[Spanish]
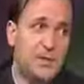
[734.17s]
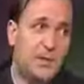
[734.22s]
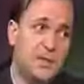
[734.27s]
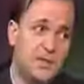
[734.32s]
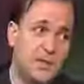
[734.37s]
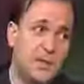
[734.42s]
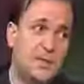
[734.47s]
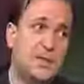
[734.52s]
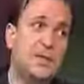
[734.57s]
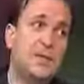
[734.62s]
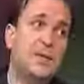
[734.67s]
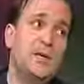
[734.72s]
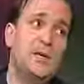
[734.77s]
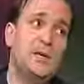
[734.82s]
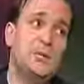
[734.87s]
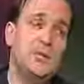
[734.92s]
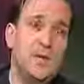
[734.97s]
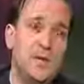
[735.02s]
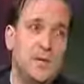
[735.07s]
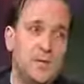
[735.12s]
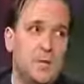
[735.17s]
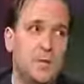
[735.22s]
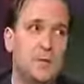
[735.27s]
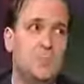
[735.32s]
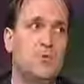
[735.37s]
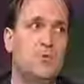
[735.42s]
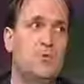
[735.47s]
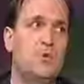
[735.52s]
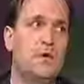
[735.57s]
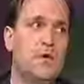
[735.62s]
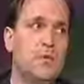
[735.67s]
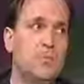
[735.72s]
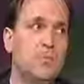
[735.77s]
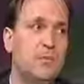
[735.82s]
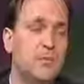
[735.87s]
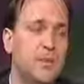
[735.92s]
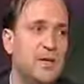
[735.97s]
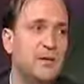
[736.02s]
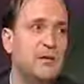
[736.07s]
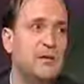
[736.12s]
de este catolicismo
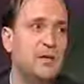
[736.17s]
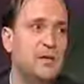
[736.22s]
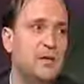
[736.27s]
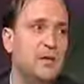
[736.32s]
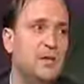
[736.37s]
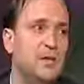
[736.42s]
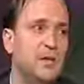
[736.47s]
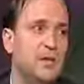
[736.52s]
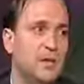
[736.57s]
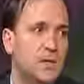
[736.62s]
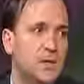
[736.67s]
rampante